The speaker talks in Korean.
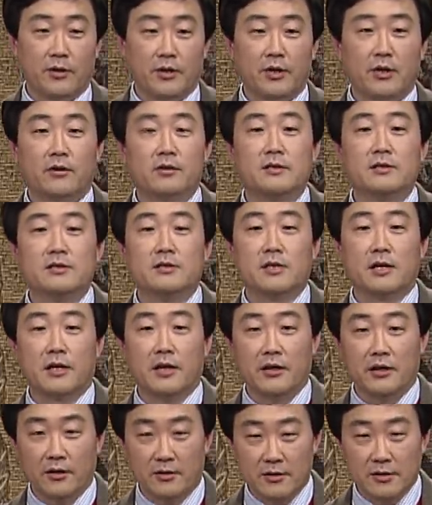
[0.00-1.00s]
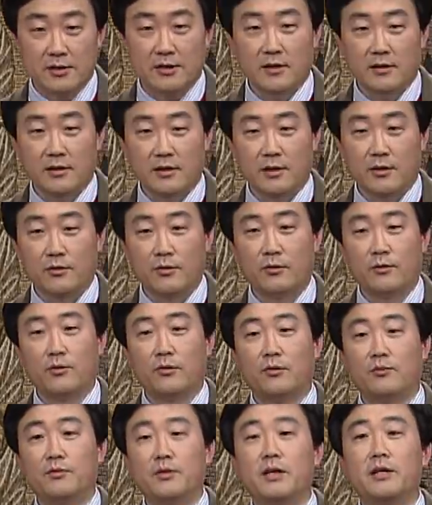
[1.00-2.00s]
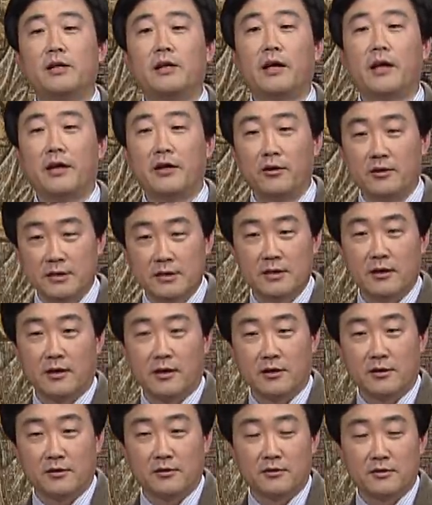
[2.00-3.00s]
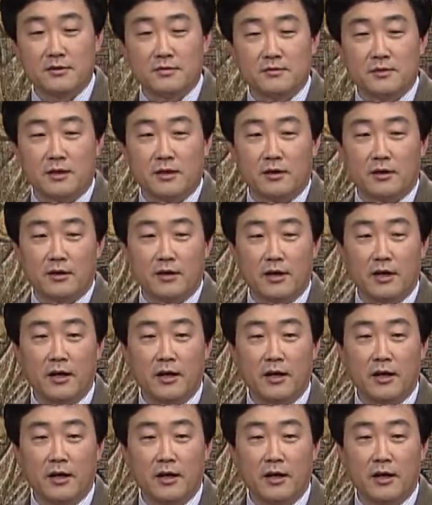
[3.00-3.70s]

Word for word: 현재에 현재가 있고 미래에 현재가 있는 것입니다.